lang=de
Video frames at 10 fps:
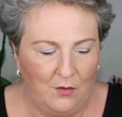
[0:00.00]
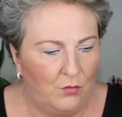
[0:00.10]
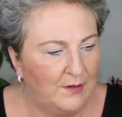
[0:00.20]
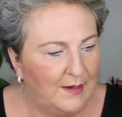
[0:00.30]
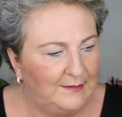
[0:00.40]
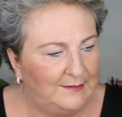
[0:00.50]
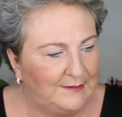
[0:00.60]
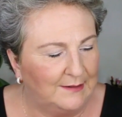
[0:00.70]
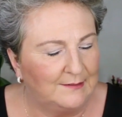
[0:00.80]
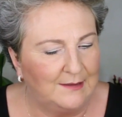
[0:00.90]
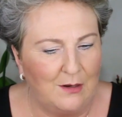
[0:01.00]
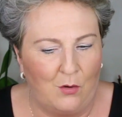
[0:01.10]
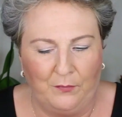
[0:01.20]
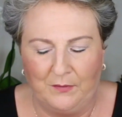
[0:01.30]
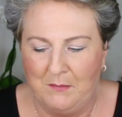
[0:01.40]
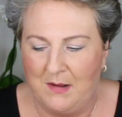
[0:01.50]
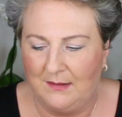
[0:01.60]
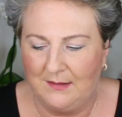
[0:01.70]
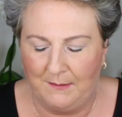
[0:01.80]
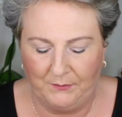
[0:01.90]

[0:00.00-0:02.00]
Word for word: Und als ich das dann aufgemacht habe,